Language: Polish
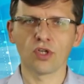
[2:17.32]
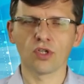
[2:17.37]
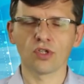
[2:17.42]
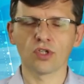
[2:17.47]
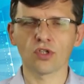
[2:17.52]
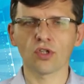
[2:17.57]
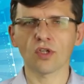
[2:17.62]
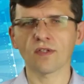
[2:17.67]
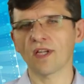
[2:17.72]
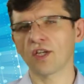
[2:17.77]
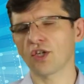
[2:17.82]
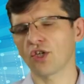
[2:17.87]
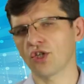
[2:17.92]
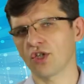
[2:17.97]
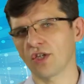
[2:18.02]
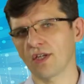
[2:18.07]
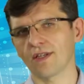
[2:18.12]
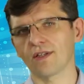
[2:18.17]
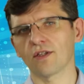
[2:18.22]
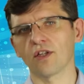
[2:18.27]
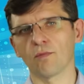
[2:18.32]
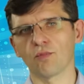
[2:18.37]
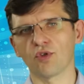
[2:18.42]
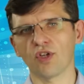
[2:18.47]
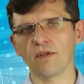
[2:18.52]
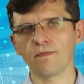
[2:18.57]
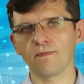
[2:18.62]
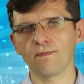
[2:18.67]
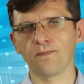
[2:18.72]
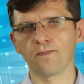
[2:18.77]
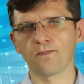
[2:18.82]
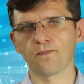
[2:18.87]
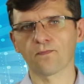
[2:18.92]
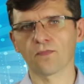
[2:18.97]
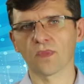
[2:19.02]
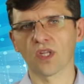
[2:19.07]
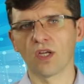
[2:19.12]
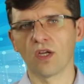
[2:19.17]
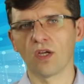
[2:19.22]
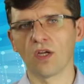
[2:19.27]
Czy to znaczy, że jest dobrze?
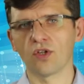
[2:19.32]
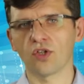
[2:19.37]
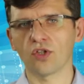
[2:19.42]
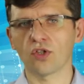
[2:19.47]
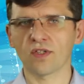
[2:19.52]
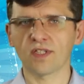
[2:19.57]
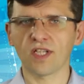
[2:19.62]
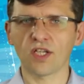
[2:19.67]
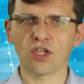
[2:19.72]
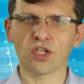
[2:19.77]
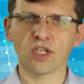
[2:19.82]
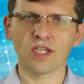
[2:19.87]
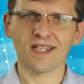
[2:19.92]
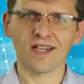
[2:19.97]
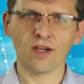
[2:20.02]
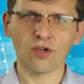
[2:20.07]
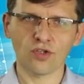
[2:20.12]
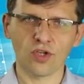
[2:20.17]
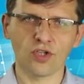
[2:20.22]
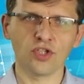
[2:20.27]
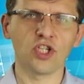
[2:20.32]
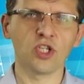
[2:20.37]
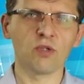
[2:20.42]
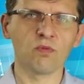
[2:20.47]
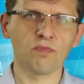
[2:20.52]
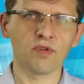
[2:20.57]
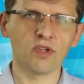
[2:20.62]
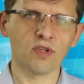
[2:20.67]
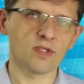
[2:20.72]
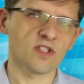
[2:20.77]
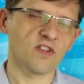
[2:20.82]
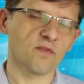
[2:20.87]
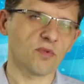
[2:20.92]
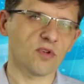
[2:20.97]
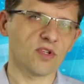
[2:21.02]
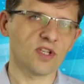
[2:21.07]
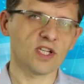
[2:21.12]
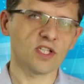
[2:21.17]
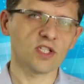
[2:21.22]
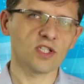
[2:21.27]
Czy to znaczy, że zaoszczędziliśmy pieniądze w
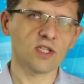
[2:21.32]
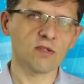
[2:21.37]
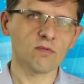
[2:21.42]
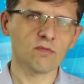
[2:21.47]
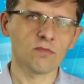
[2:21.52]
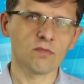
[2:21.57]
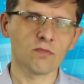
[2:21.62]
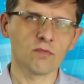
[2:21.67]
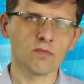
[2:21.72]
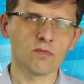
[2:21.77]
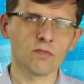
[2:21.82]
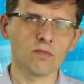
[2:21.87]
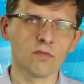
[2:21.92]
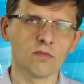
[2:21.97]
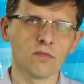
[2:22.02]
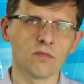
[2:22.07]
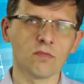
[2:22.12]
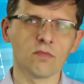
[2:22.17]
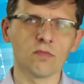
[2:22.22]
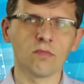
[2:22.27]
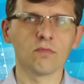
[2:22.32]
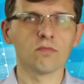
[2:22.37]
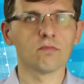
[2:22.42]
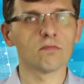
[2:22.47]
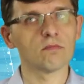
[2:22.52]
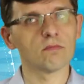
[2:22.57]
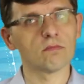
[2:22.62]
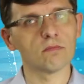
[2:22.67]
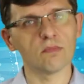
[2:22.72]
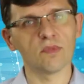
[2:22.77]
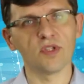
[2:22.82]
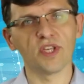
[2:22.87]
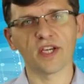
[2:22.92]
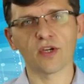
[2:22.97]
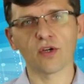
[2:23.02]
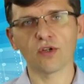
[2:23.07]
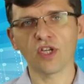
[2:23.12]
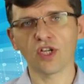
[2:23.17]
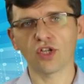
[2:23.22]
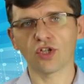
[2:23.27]
projekcie?
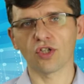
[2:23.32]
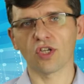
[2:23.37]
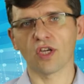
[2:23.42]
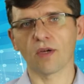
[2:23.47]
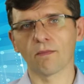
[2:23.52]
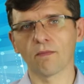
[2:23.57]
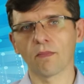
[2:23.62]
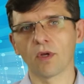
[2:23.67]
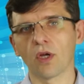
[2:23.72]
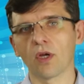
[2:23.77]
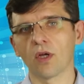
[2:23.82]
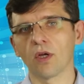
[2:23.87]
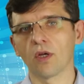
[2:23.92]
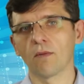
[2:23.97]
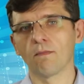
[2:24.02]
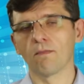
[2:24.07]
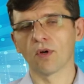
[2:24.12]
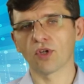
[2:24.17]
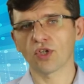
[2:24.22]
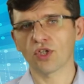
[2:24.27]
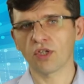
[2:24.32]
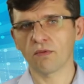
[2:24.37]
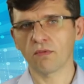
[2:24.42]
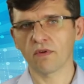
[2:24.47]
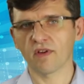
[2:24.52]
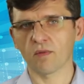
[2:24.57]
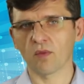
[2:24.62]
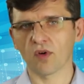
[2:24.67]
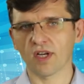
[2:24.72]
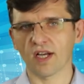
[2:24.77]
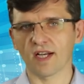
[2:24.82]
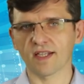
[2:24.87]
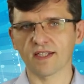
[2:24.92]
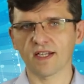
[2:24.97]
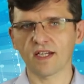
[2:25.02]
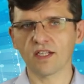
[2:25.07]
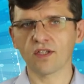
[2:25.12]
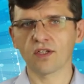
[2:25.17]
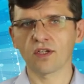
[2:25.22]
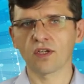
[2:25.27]
Niekoniecznie. Może się bowiem
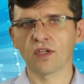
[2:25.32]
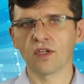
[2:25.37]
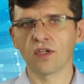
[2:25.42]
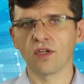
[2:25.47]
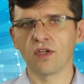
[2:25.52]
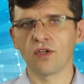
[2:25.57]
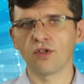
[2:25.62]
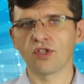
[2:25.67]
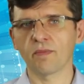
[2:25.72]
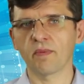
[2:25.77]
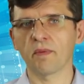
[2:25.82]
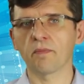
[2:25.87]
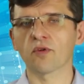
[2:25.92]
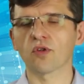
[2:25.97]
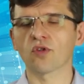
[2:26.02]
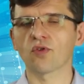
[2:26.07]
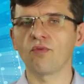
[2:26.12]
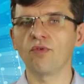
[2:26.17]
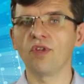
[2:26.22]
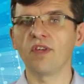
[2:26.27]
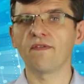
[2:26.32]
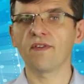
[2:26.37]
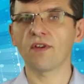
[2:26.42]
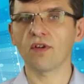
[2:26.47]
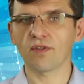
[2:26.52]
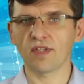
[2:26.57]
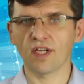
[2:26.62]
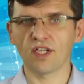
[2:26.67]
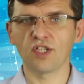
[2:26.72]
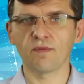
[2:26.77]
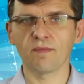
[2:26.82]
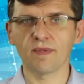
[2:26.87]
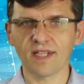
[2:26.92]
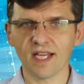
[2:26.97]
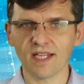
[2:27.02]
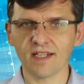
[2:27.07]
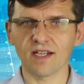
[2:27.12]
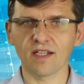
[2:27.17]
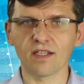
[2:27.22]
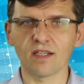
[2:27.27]
okazać, że po prostu nie wykonaliśmy
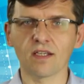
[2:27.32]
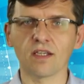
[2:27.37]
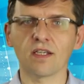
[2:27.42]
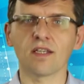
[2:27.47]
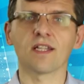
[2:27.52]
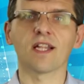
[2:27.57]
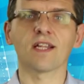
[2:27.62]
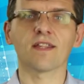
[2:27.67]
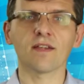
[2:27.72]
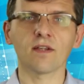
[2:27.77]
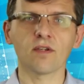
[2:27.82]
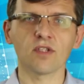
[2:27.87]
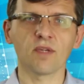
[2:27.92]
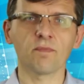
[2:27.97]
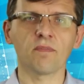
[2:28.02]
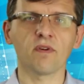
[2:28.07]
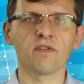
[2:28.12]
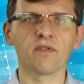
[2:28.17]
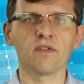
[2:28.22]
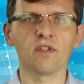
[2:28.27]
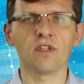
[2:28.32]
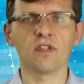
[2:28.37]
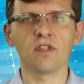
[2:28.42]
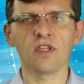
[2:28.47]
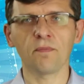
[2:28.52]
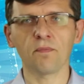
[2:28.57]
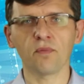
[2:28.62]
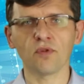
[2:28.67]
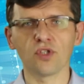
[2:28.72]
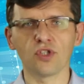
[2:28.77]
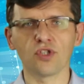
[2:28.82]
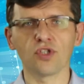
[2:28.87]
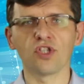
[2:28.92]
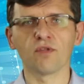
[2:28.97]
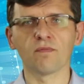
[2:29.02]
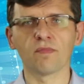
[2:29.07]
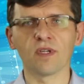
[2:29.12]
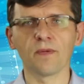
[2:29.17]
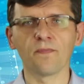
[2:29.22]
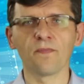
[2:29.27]
zadań, dlatego nie, po, nie
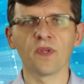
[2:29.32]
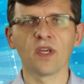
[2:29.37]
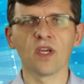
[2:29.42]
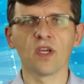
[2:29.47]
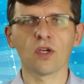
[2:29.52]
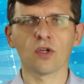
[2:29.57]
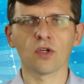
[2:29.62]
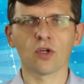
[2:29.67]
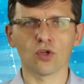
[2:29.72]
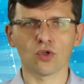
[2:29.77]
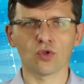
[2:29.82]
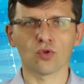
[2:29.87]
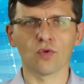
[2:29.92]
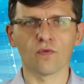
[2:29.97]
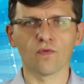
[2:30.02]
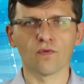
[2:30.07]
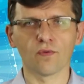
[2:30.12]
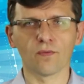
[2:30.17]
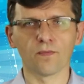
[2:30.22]
ponieśliśmy kosztów.